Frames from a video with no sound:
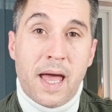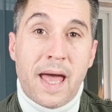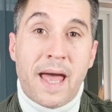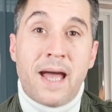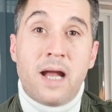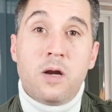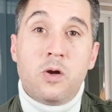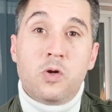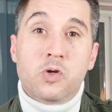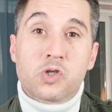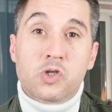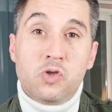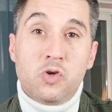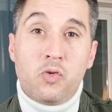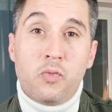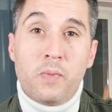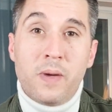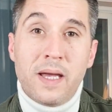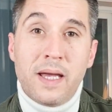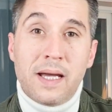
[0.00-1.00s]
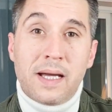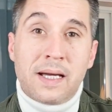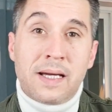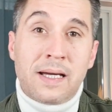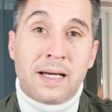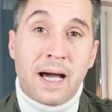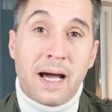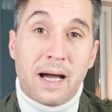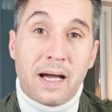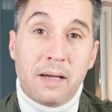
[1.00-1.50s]
elle le snobait
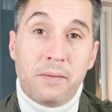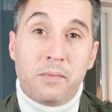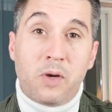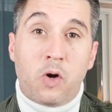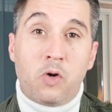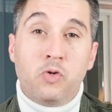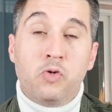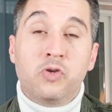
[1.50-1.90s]
carrément,